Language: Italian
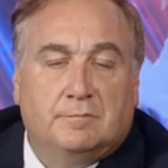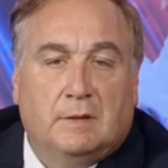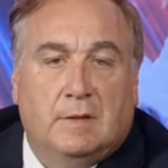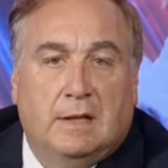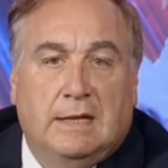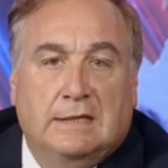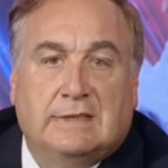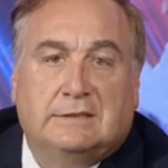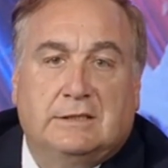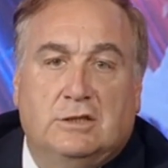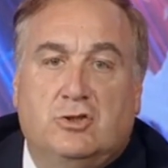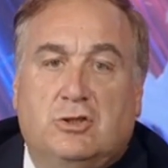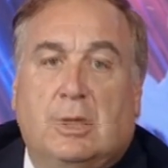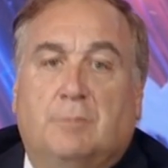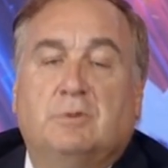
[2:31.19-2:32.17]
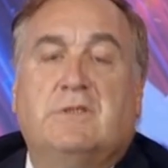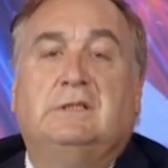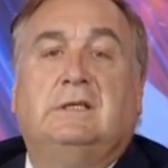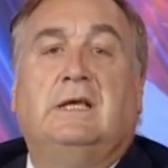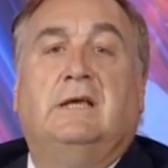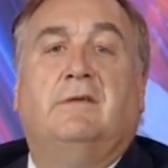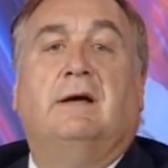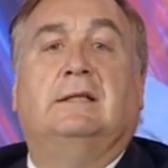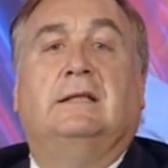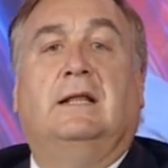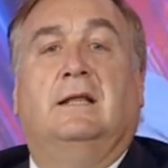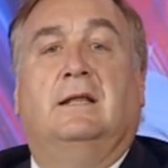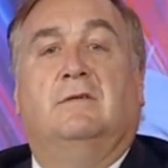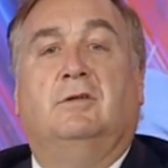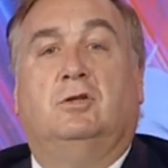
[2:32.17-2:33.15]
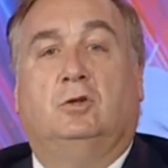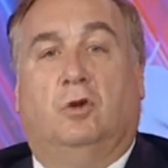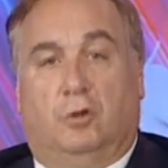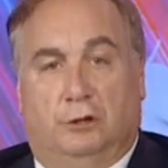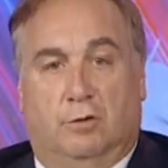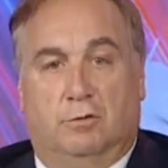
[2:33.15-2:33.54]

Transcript: la striscia positiva delle vittorie